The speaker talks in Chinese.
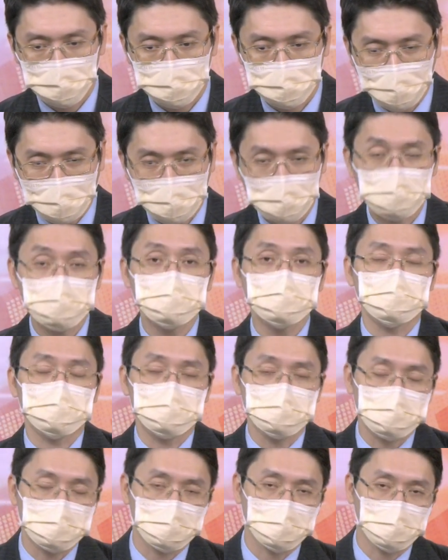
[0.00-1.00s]
盘
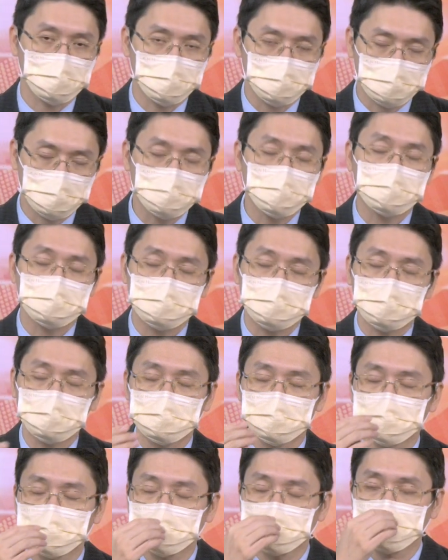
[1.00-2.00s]
局或者过程，
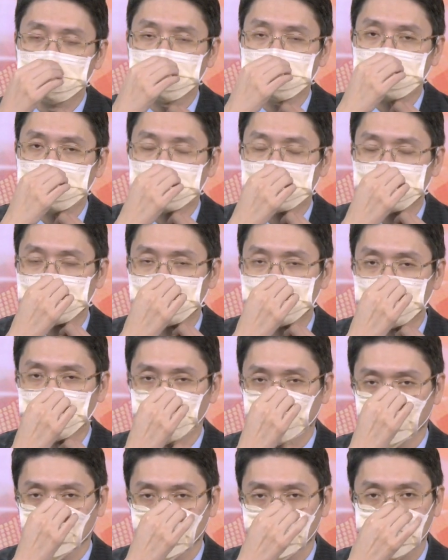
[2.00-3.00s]

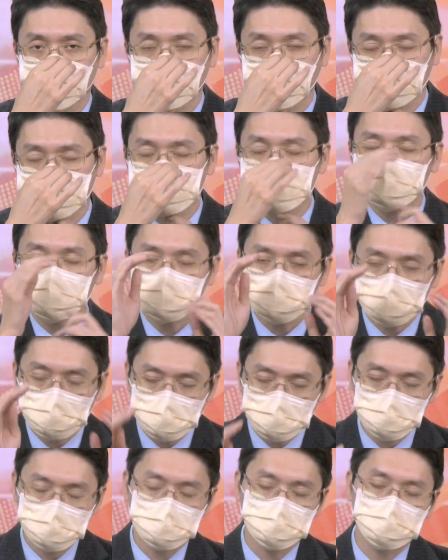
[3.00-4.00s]
因为它有
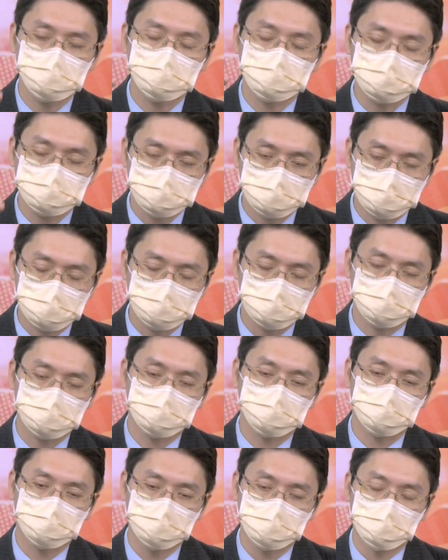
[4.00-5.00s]
最多最
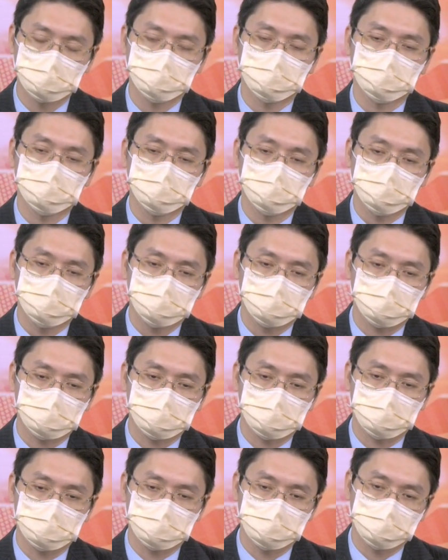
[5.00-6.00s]
多
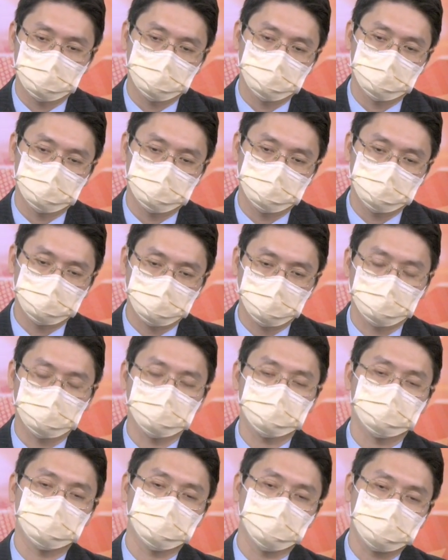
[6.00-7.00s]
哦不同
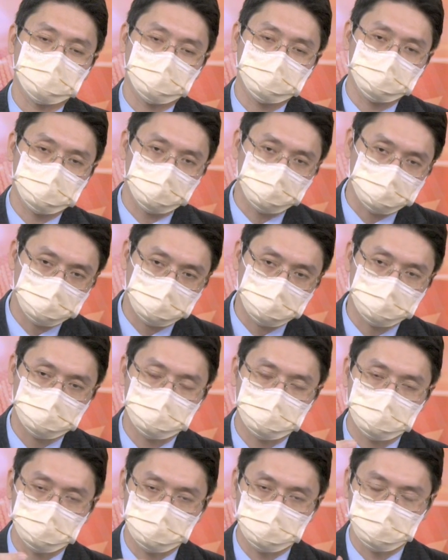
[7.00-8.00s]
的股票在不同时
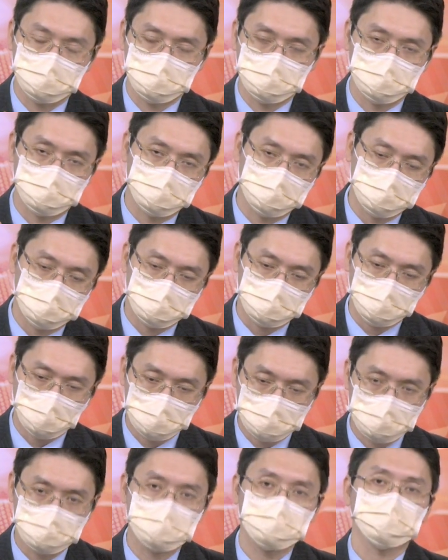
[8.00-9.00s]
期，它
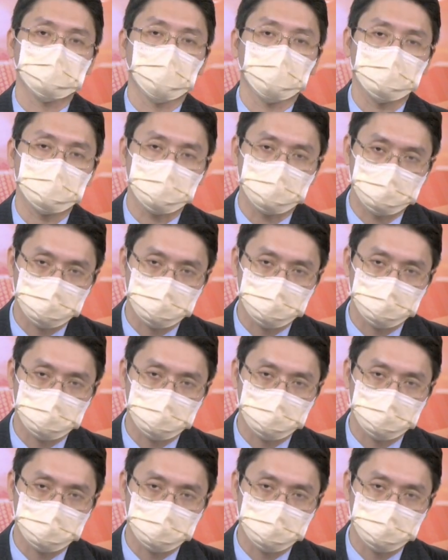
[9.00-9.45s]
各自表演，